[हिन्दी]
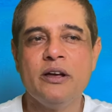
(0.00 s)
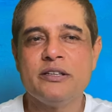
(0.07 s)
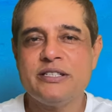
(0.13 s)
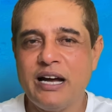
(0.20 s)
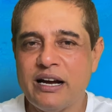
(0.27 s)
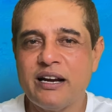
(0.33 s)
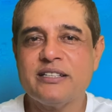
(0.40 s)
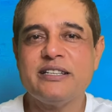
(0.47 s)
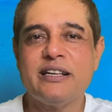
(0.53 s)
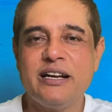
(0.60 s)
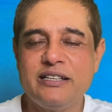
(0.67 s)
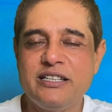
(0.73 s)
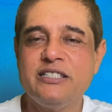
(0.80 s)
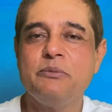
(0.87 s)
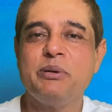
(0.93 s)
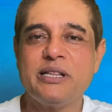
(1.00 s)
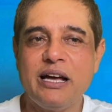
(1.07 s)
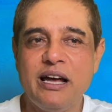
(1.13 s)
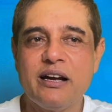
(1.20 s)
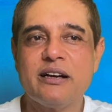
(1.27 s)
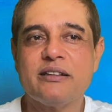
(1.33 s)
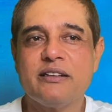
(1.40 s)
सागर सरहदी जी
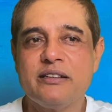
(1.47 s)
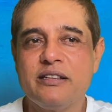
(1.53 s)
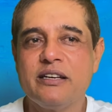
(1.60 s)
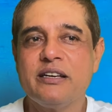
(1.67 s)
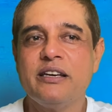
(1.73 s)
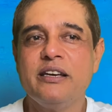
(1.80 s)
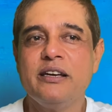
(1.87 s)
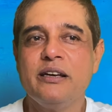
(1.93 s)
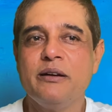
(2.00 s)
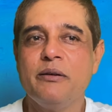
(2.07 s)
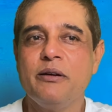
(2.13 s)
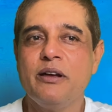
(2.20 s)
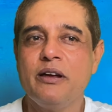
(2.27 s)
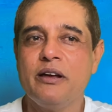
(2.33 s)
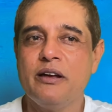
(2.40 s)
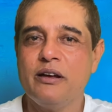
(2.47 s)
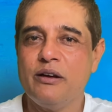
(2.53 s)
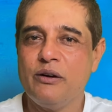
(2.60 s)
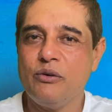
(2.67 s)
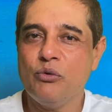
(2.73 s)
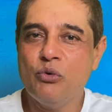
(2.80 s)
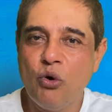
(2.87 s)
बताया करते थे कि
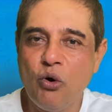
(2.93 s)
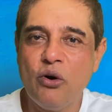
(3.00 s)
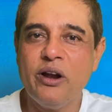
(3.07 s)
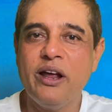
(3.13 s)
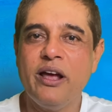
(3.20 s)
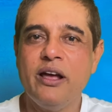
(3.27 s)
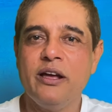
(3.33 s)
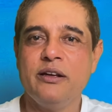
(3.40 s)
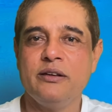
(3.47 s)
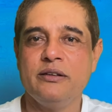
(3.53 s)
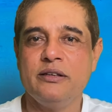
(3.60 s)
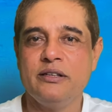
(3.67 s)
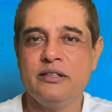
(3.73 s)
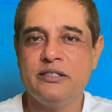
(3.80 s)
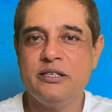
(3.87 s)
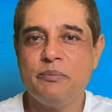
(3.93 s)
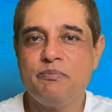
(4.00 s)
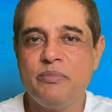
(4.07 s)
उन्होंने जब